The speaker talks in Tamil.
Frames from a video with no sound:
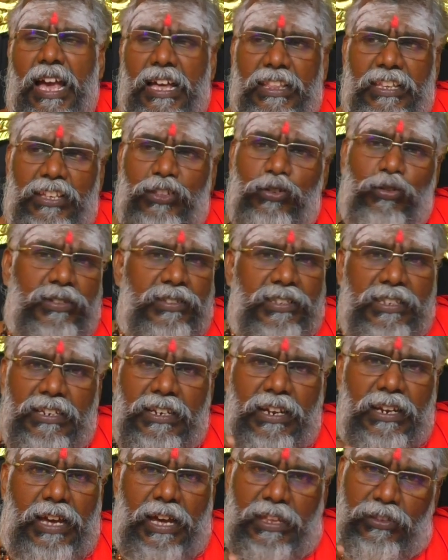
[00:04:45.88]
அது ஏதோ ஒரு
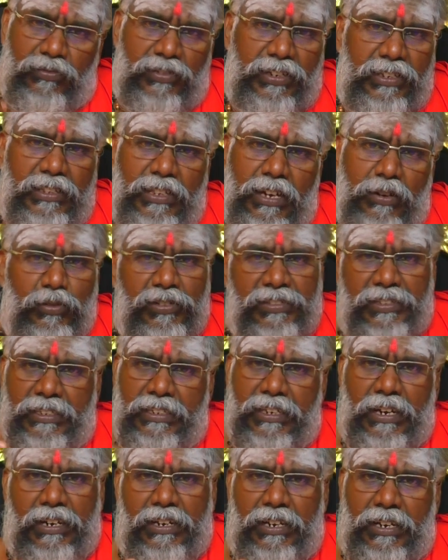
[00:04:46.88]
சிக்னல் அது விழுந்தால் ஒரு
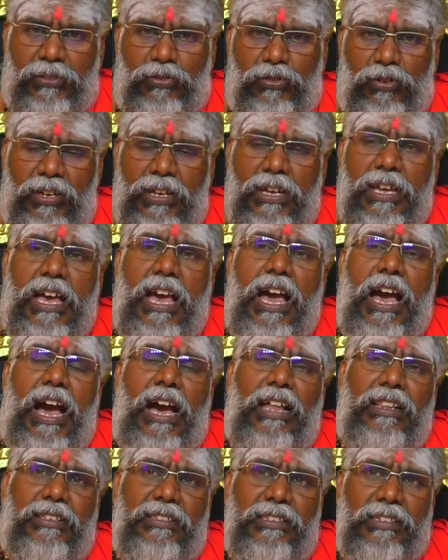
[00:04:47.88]
சிக்னல்னு அர்த்தம்
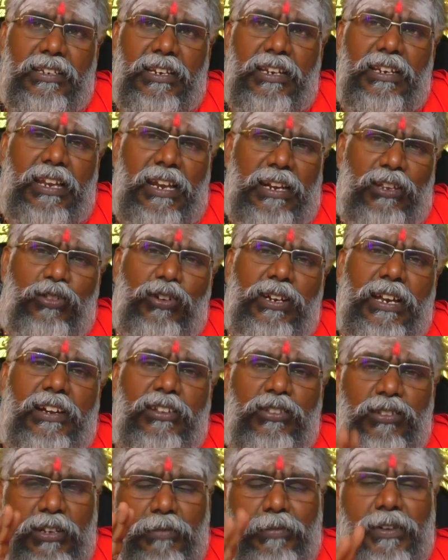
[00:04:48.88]
அந்த சிக்னல் நல்லதோ
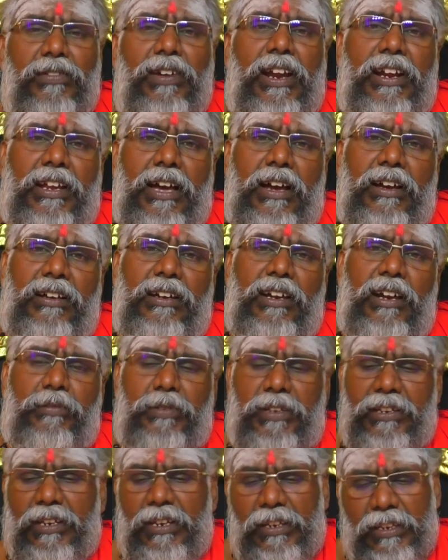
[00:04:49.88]
கெட்டதோ நமக்கு வேண்டாம்
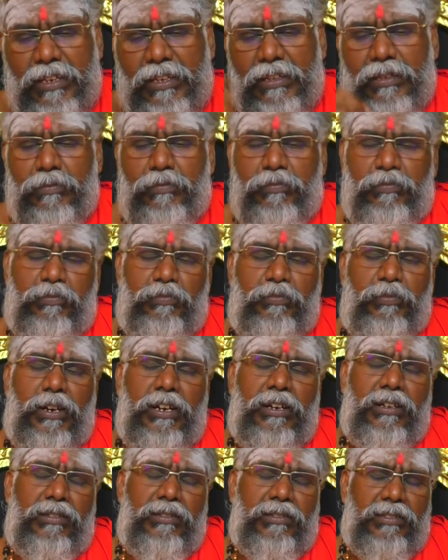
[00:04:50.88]
அப்படின்னா நீங்கள் இதை ப
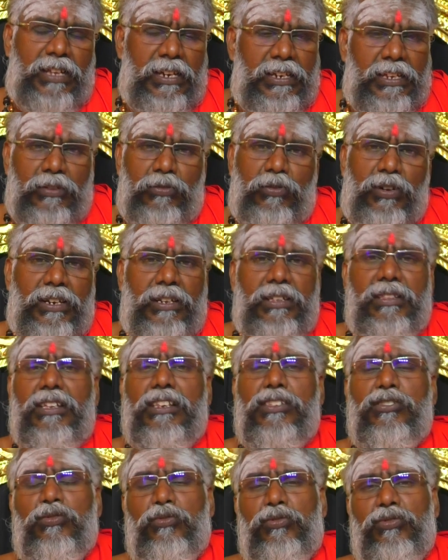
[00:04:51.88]
தண்ணியை உடனே
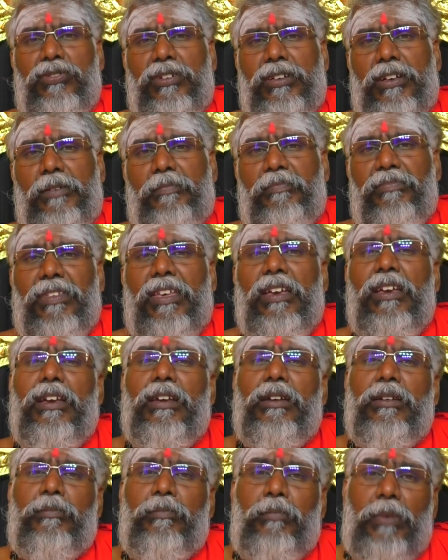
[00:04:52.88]
தெளிச்சு விட்டுடுங்க
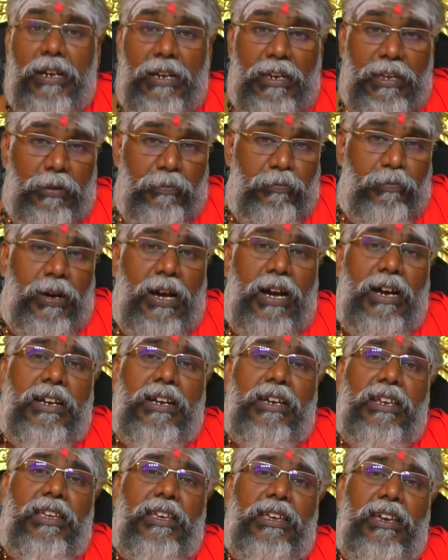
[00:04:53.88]
பல்லியை
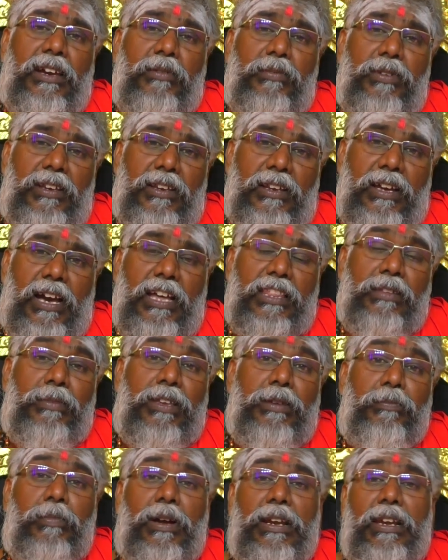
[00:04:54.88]
பார்க்குறீங்க அப்படின்னா அதே
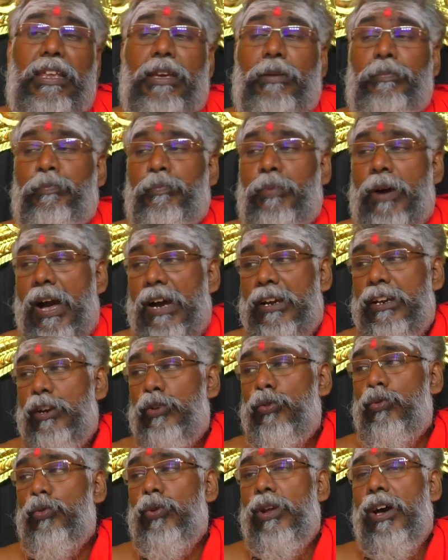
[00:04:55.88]
மாதிரி பல்லியை
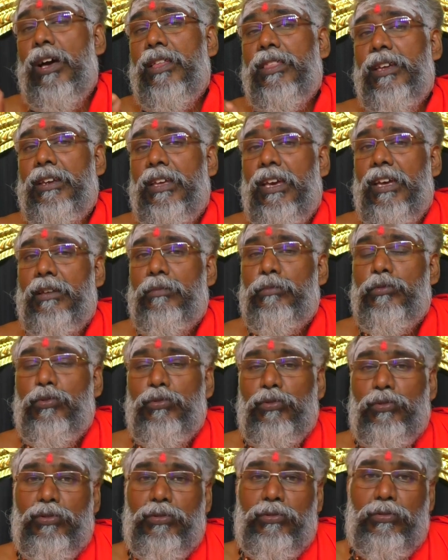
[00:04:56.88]
பார்க்கக்கூடாத நேரம்னு
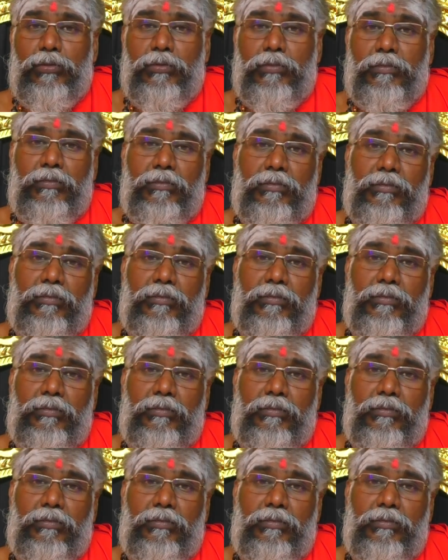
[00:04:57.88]
ஒன்று இருக்குது